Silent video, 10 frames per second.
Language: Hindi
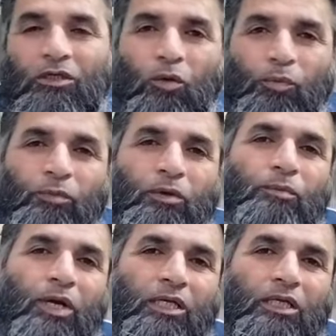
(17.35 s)
टॉपिक
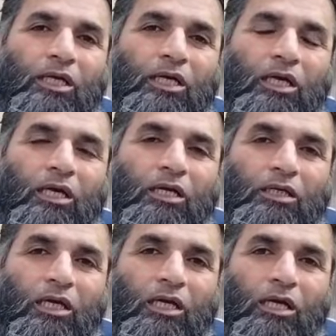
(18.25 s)
पर बात करेंगे
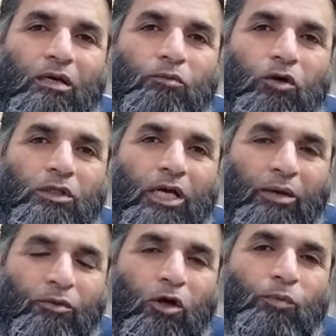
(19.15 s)
ये एक बहुत
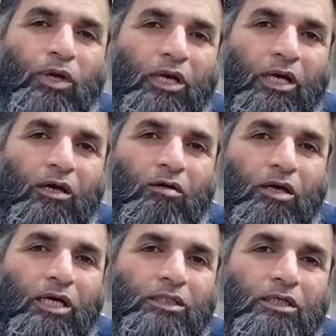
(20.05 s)
अहम टॉपिक है
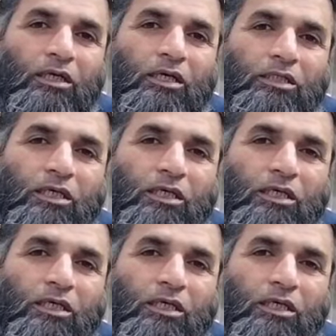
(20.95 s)
और आजकल